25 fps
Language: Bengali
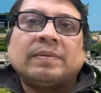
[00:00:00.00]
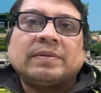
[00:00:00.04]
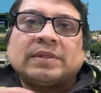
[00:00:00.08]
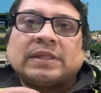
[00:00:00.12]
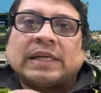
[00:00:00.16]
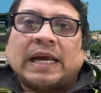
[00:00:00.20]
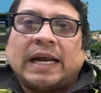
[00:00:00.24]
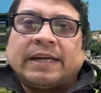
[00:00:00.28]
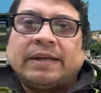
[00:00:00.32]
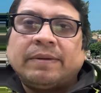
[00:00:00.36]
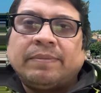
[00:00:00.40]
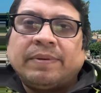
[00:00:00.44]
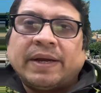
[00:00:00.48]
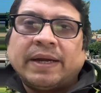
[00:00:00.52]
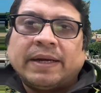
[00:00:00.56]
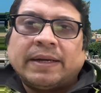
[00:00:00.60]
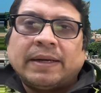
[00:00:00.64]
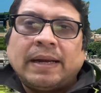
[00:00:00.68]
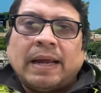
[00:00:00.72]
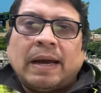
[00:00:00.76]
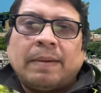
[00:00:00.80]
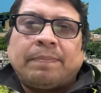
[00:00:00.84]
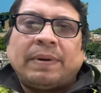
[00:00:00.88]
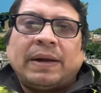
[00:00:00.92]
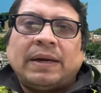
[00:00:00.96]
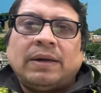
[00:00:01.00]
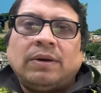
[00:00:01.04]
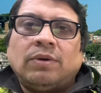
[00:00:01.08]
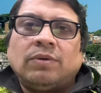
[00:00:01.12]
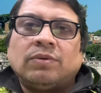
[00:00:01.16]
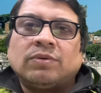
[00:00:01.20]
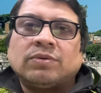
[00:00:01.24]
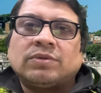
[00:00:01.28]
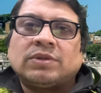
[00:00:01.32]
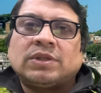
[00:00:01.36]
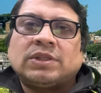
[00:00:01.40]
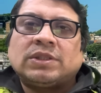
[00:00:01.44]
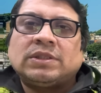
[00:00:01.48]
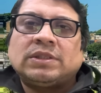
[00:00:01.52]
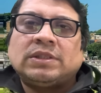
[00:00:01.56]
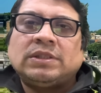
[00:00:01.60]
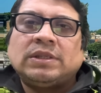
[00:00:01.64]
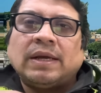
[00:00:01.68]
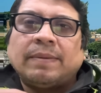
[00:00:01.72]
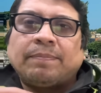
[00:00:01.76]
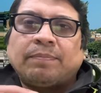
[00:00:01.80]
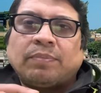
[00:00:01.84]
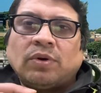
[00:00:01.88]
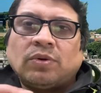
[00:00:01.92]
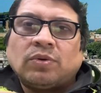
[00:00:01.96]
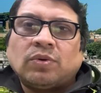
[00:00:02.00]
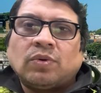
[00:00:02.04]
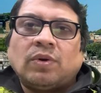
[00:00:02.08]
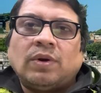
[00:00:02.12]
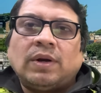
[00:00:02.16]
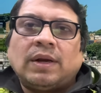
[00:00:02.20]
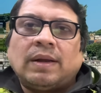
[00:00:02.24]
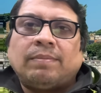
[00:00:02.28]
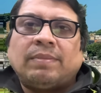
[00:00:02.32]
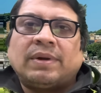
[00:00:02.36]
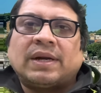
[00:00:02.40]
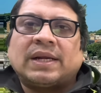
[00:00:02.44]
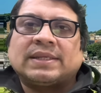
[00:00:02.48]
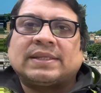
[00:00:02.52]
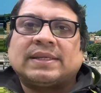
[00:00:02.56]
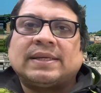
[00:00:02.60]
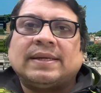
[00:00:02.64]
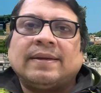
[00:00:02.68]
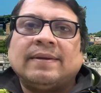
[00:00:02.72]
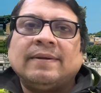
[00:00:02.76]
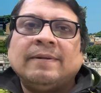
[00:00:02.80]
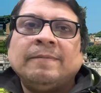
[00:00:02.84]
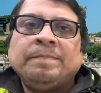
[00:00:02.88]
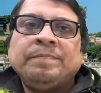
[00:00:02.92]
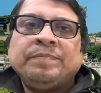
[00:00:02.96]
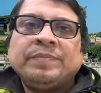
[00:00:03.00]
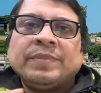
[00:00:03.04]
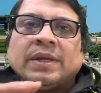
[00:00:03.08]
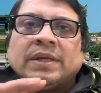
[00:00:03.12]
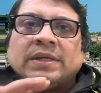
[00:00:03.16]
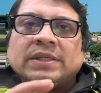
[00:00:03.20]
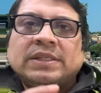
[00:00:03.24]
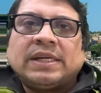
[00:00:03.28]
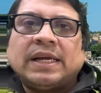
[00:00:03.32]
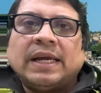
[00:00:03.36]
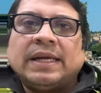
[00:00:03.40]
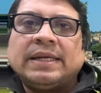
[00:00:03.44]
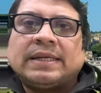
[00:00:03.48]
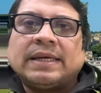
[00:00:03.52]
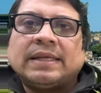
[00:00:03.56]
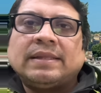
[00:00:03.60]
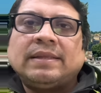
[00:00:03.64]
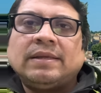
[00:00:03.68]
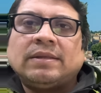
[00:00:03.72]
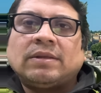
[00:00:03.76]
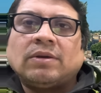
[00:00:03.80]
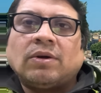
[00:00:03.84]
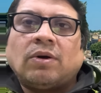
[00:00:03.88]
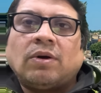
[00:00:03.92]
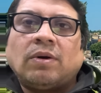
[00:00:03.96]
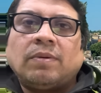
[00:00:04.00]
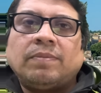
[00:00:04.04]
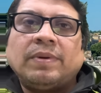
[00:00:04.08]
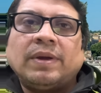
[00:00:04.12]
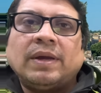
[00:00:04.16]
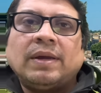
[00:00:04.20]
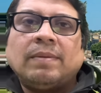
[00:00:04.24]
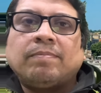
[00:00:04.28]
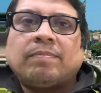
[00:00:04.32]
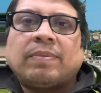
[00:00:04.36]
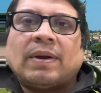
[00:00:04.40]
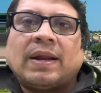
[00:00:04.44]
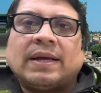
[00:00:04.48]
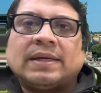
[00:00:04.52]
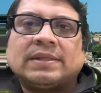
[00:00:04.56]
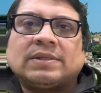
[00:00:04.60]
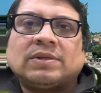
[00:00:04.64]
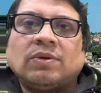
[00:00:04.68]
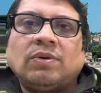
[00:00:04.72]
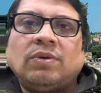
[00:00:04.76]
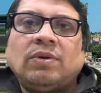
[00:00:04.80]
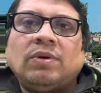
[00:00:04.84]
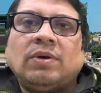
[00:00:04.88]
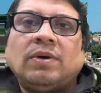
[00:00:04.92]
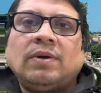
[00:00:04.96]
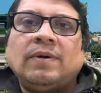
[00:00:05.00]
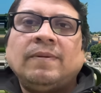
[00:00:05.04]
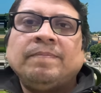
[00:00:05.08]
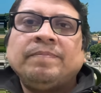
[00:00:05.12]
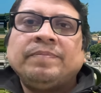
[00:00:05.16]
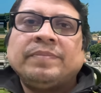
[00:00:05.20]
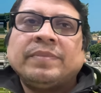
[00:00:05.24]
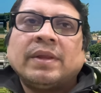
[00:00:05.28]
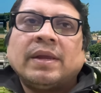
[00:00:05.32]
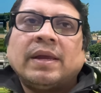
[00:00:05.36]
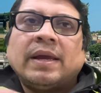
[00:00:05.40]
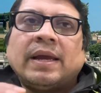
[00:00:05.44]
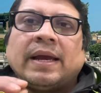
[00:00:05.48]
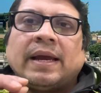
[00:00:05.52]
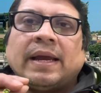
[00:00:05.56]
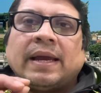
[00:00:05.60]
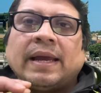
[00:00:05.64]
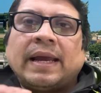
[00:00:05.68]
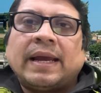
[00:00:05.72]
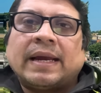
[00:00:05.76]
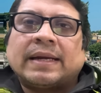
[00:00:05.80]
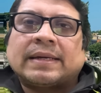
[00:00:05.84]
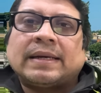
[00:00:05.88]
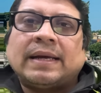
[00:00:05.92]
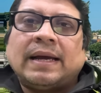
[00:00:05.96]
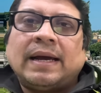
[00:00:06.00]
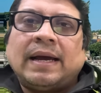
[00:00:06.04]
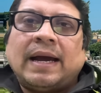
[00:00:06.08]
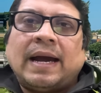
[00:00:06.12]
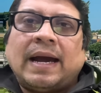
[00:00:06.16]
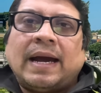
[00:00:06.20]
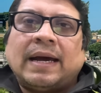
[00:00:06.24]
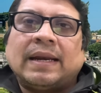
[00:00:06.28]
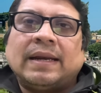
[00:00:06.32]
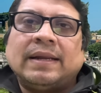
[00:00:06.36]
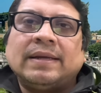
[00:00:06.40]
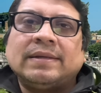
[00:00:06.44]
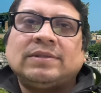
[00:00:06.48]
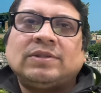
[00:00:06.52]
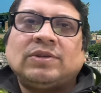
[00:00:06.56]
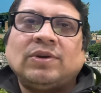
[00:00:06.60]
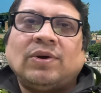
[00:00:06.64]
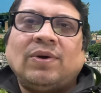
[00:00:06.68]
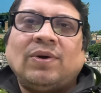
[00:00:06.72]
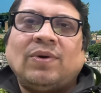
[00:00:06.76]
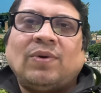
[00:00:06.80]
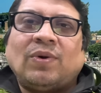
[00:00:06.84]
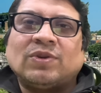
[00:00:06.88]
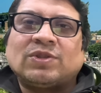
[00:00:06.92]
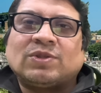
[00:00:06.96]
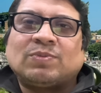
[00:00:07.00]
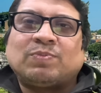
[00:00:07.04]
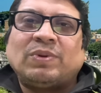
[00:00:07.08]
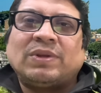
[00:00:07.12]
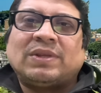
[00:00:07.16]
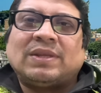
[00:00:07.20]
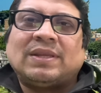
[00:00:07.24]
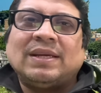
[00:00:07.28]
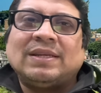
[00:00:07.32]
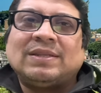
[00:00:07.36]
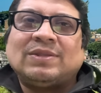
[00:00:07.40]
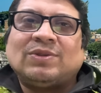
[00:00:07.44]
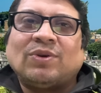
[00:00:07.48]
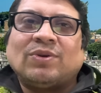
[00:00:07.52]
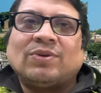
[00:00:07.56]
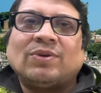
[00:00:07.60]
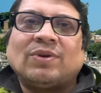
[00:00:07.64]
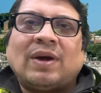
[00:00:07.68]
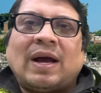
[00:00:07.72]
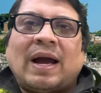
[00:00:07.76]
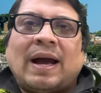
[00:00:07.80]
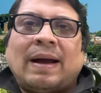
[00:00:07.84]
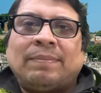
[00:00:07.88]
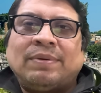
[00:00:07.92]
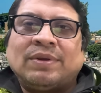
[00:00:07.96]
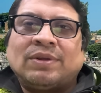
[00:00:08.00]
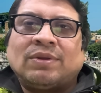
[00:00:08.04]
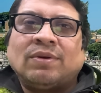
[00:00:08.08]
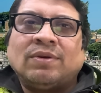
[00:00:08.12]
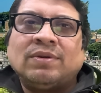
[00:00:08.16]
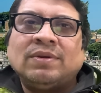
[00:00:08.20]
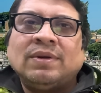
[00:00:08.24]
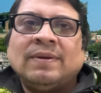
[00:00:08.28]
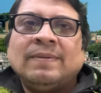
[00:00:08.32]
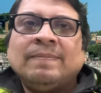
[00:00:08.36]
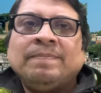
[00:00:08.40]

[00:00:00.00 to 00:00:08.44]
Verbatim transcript: সার্টিফিকেট না পাইলেও যে প্রোটোকল নাম্বার আছে সেইটা দিতে হবে প্লাস হইলো একটা আলেজ্য অস্পৃতির জন্য আবেদন